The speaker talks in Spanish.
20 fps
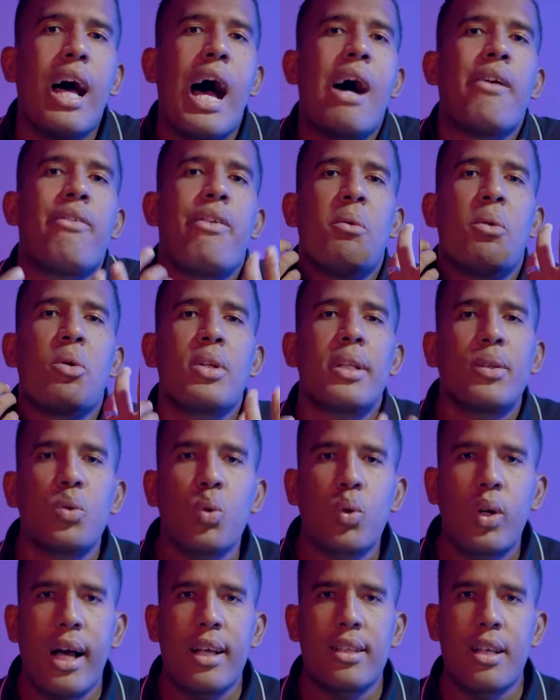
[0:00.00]
a favor de
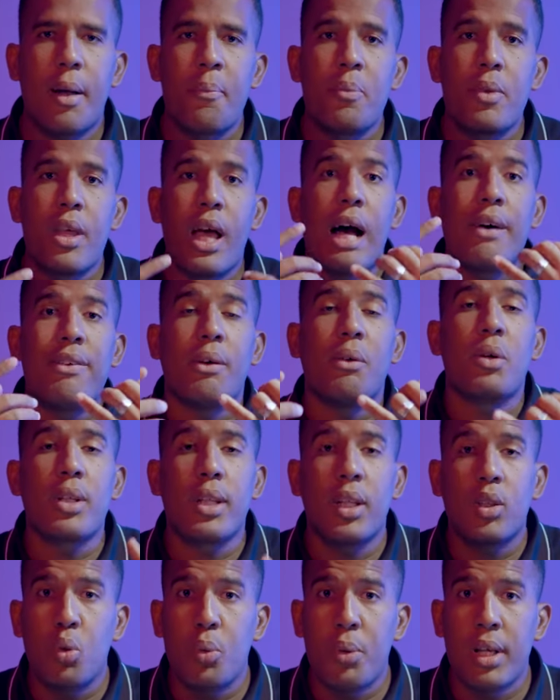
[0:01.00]
tu casa, a
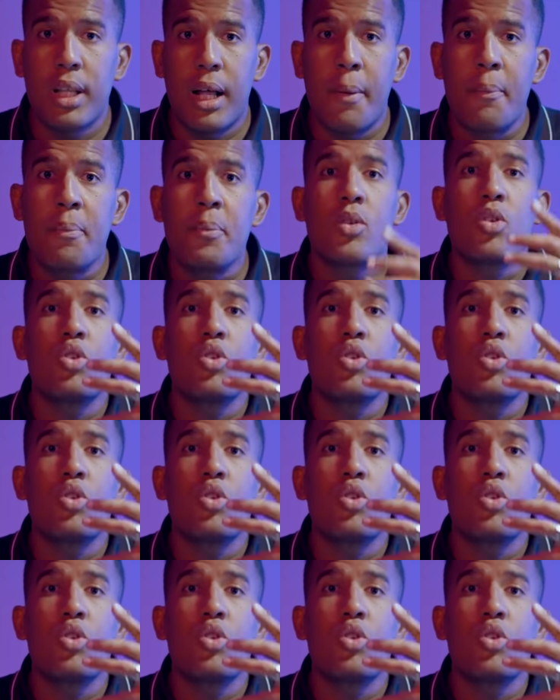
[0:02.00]
favor de tu vida.